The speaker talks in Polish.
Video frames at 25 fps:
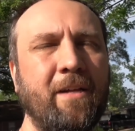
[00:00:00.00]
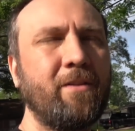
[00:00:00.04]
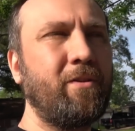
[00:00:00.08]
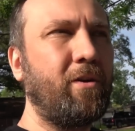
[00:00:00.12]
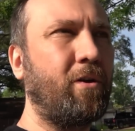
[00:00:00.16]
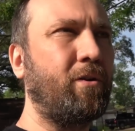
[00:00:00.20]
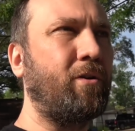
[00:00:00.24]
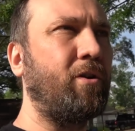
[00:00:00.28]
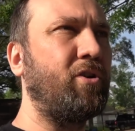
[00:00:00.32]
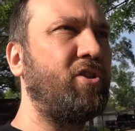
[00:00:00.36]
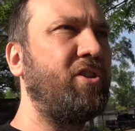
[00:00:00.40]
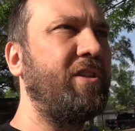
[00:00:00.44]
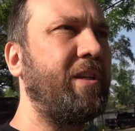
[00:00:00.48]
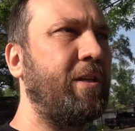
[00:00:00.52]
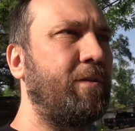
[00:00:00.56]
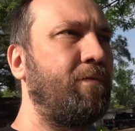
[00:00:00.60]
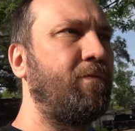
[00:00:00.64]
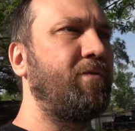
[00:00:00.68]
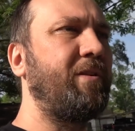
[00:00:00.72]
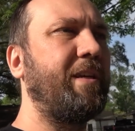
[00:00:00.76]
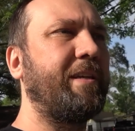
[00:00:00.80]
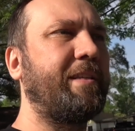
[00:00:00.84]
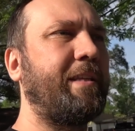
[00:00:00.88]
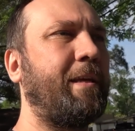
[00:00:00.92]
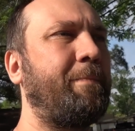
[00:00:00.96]
to o godzinie
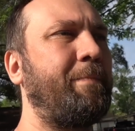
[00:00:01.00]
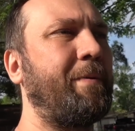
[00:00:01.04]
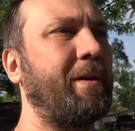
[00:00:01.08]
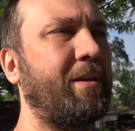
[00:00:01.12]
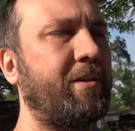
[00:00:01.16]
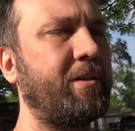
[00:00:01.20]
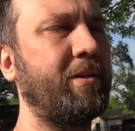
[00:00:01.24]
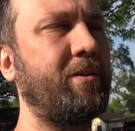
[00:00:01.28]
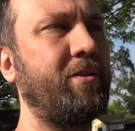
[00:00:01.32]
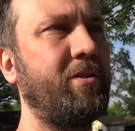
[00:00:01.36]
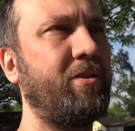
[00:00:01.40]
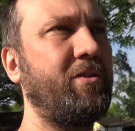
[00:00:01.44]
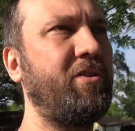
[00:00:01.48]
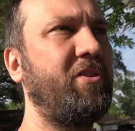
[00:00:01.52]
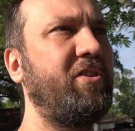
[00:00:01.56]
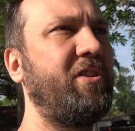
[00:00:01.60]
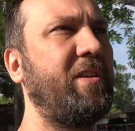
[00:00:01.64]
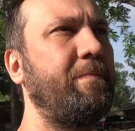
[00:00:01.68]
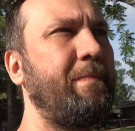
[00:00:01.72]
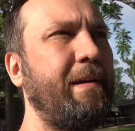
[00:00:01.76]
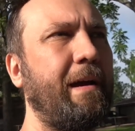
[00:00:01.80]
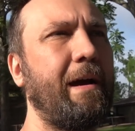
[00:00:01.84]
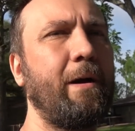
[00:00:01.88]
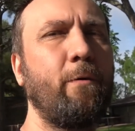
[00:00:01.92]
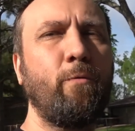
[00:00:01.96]

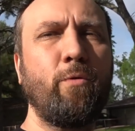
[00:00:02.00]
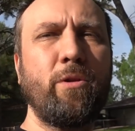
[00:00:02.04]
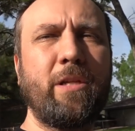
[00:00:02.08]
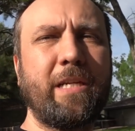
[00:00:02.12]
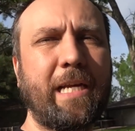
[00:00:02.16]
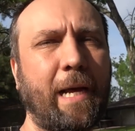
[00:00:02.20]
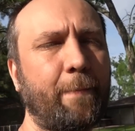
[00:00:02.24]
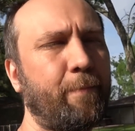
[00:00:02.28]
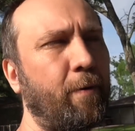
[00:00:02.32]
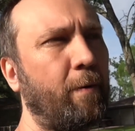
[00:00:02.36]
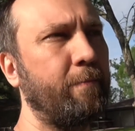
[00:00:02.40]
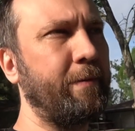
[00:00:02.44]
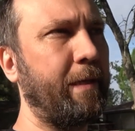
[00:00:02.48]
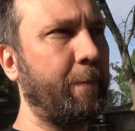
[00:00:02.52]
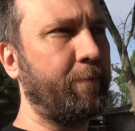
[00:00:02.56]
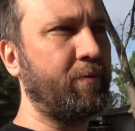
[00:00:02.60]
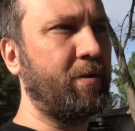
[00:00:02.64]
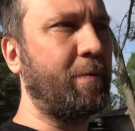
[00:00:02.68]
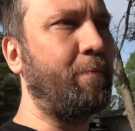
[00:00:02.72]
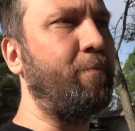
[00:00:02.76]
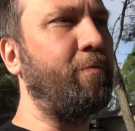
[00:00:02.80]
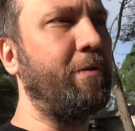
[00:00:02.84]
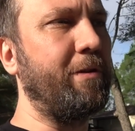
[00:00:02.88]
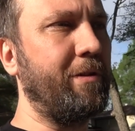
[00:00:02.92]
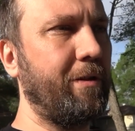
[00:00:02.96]
21.30 miała łódka po mnie
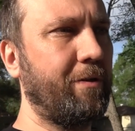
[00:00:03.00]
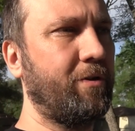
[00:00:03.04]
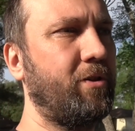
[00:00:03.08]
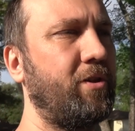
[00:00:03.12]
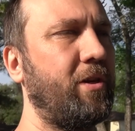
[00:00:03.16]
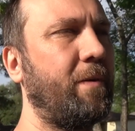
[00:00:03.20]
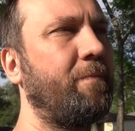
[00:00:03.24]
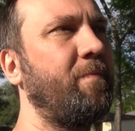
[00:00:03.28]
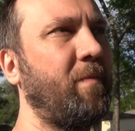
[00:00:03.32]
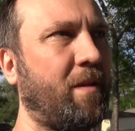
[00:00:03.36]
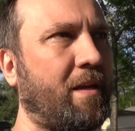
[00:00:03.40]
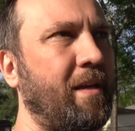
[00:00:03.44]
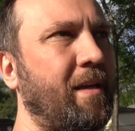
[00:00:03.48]
przypłynąć.